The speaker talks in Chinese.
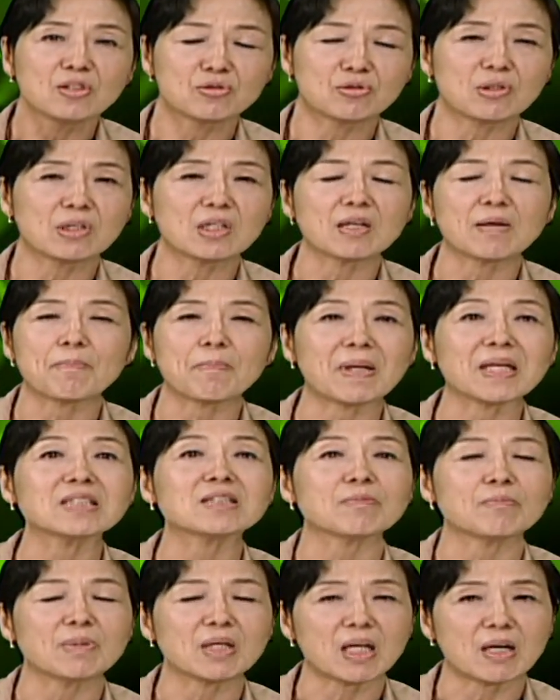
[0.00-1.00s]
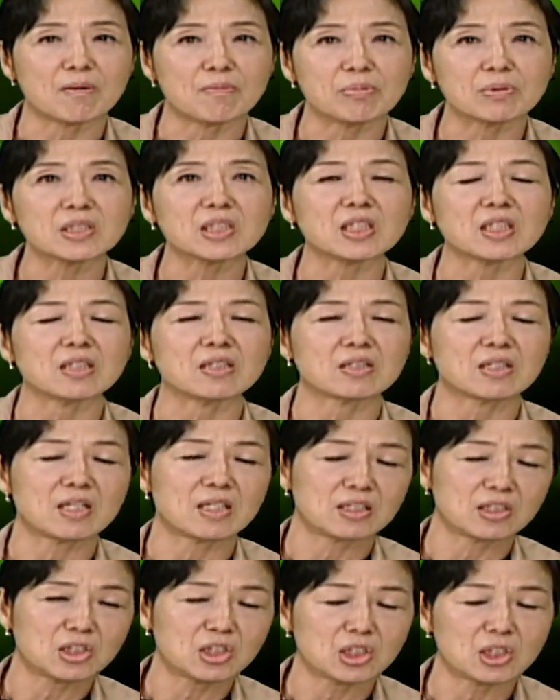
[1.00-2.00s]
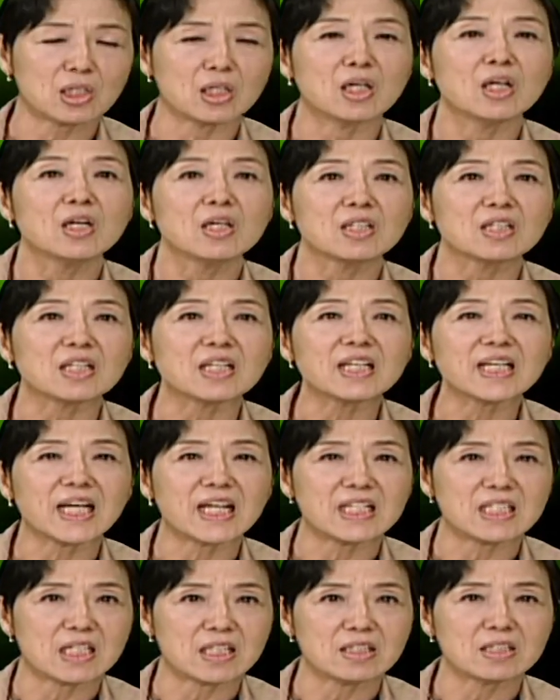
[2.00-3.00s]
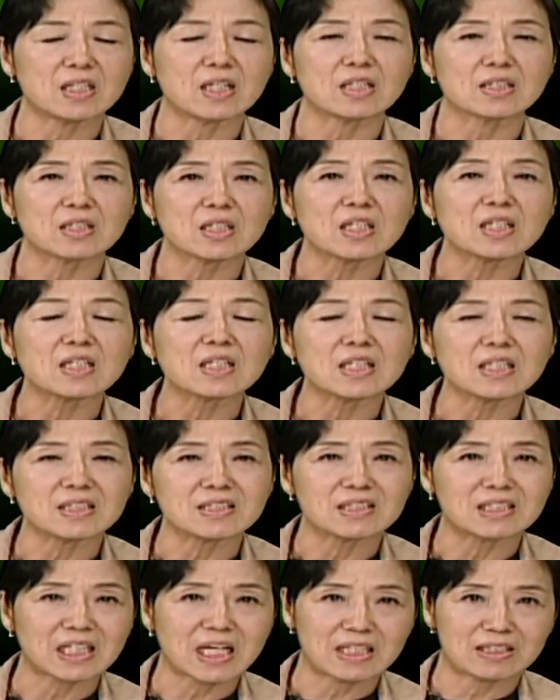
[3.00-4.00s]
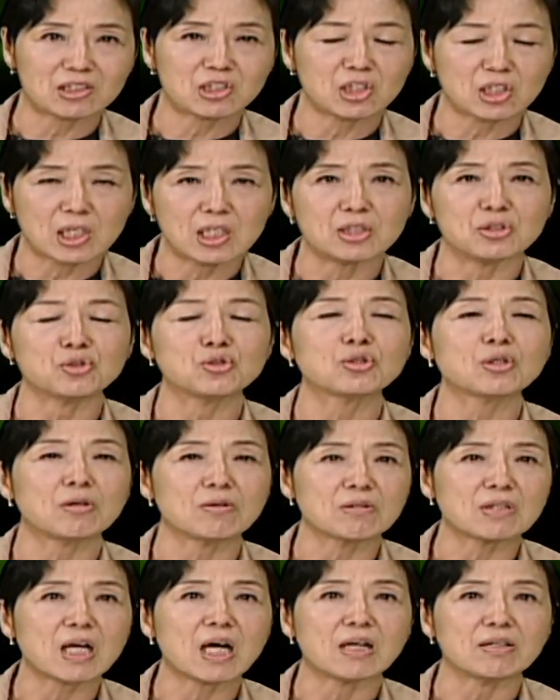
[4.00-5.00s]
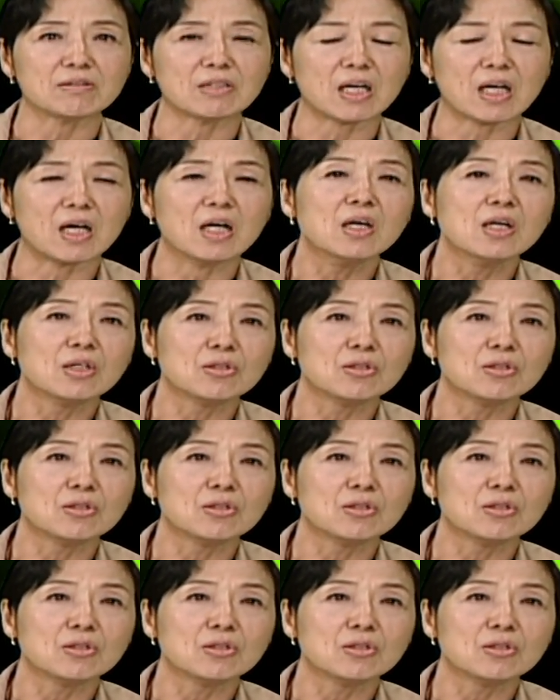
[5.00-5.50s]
所以也没什么了不起。但是你给人的第一印象是很重要的。